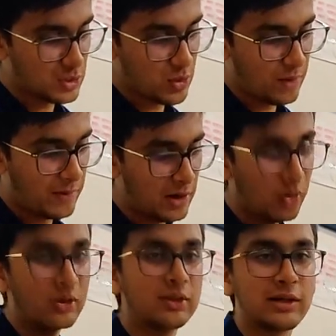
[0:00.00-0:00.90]
इसको अपन
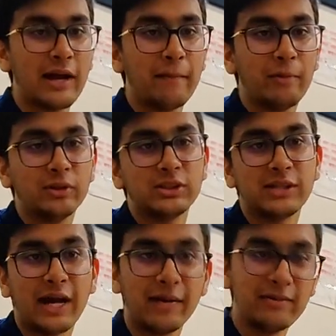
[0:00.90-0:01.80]
लोग स्टैंड
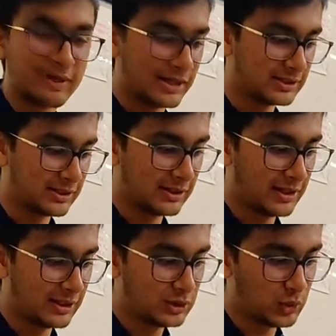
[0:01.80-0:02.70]
स्टैंड भी बना सकते
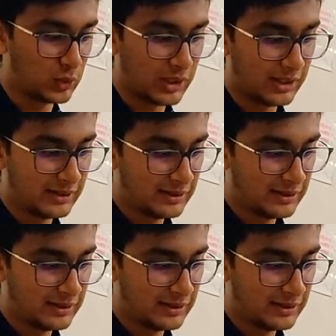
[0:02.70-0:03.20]
हैं छोटा